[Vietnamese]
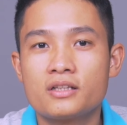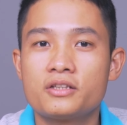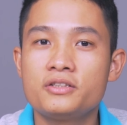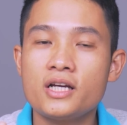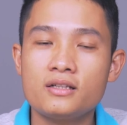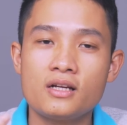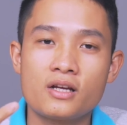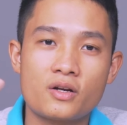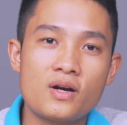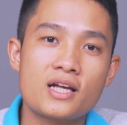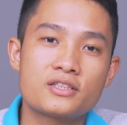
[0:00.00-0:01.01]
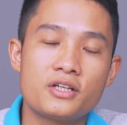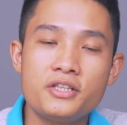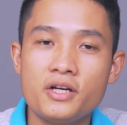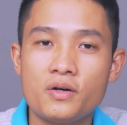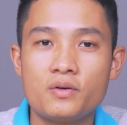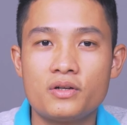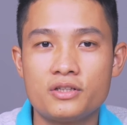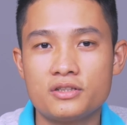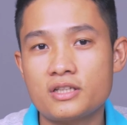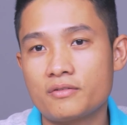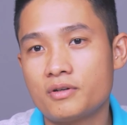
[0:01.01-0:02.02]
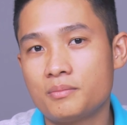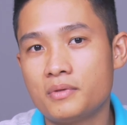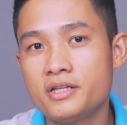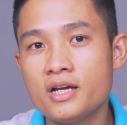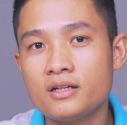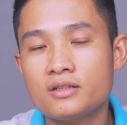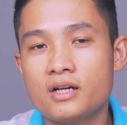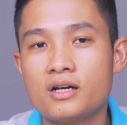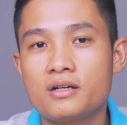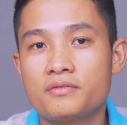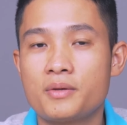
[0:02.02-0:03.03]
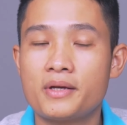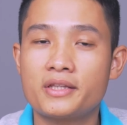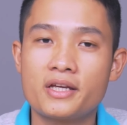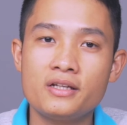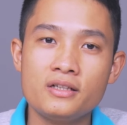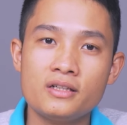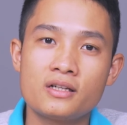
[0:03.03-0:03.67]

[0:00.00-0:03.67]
Thứ nhất, đó là giới thiệu những sản phẩm mới nhất ờ, về máy tính